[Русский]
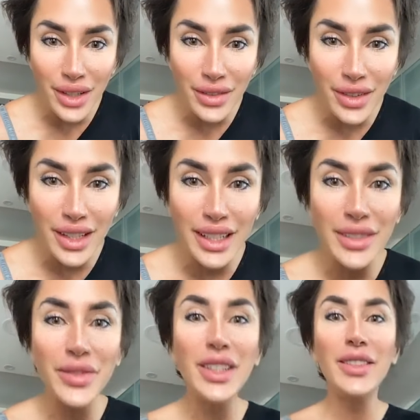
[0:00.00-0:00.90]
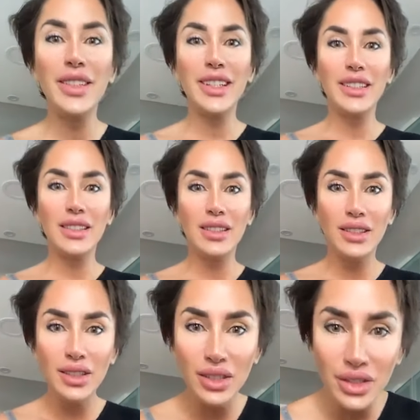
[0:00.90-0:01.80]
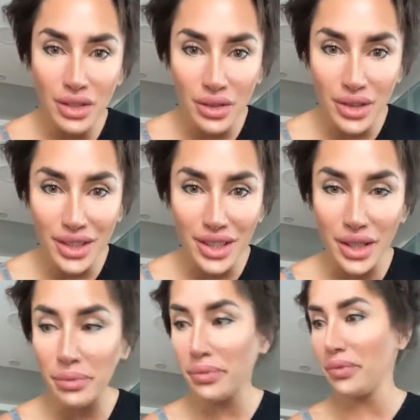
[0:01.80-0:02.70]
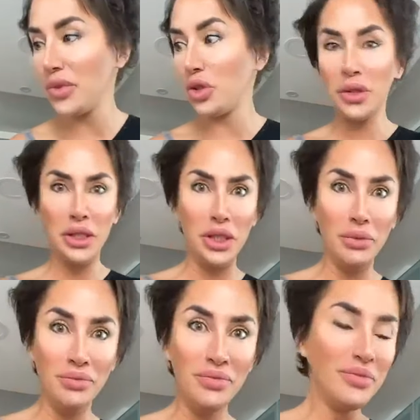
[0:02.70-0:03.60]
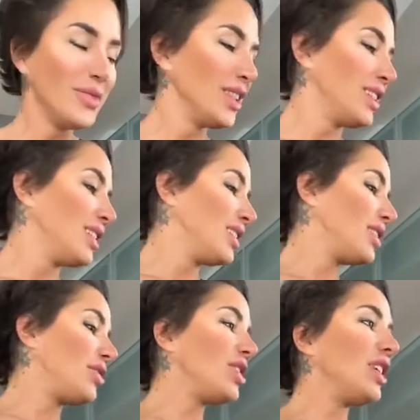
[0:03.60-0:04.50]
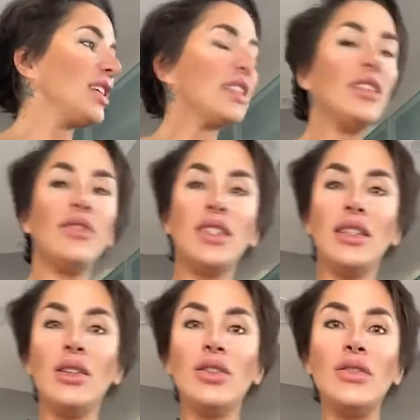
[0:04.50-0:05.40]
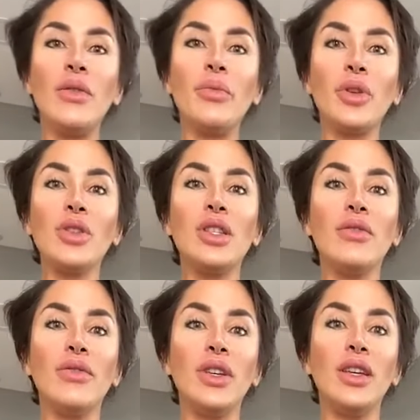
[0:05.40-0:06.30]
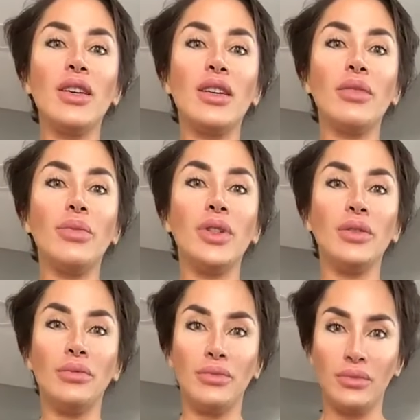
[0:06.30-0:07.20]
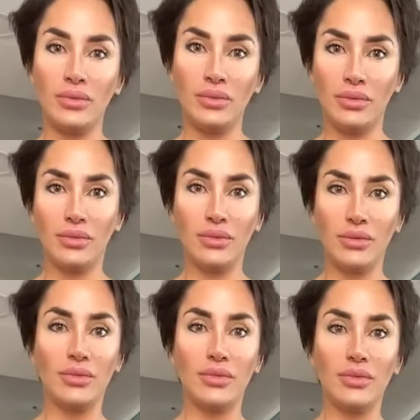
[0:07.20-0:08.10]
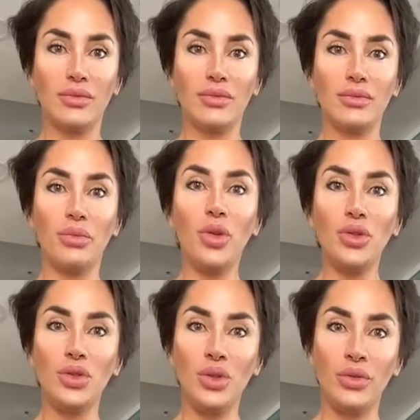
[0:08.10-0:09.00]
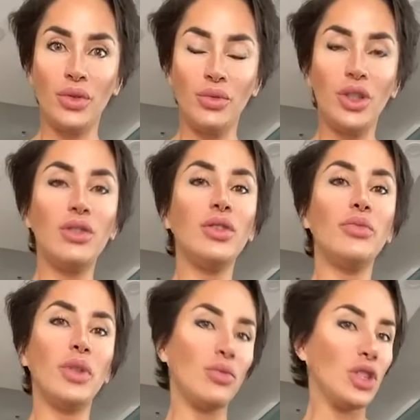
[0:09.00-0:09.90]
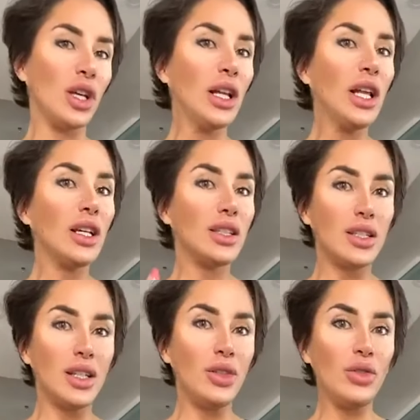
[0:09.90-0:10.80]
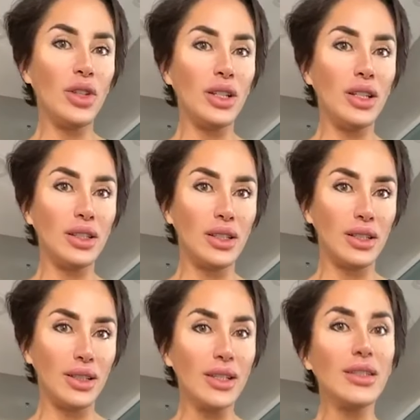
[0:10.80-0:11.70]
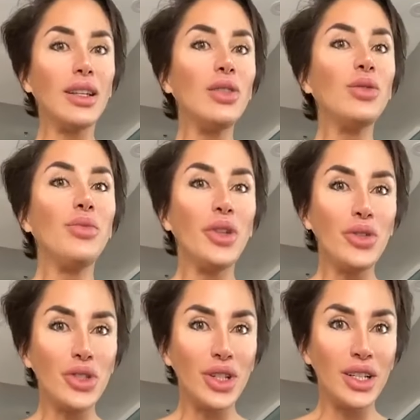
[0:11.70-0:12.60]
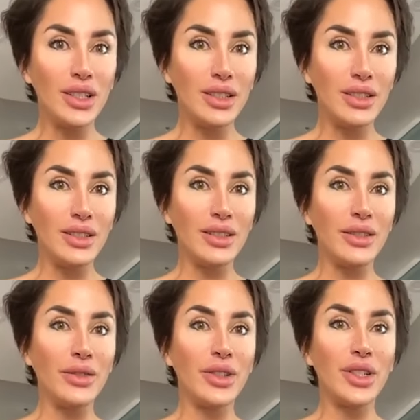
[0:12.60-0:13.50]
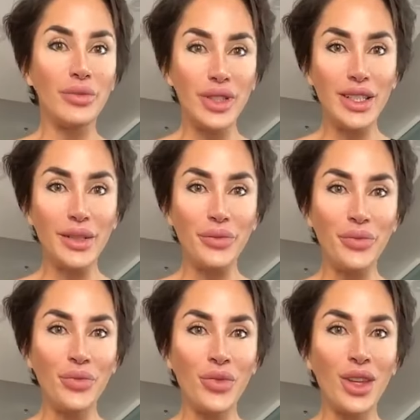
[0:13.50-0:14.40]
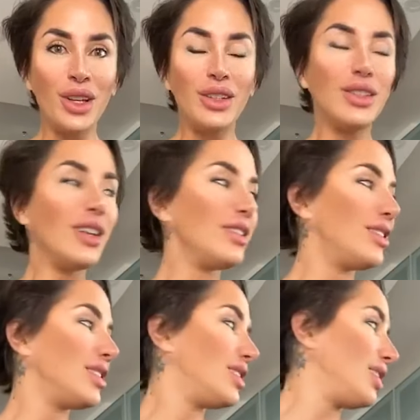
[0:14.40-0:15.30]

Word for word: Привет, привет. Что зачем? Что зачем? Крошки, если вы задаете вопросы, вы как бы полностью их формулируете, потому что, к сожалению, я не экстрасенс, я не умею читать э, ваши мысли, да, на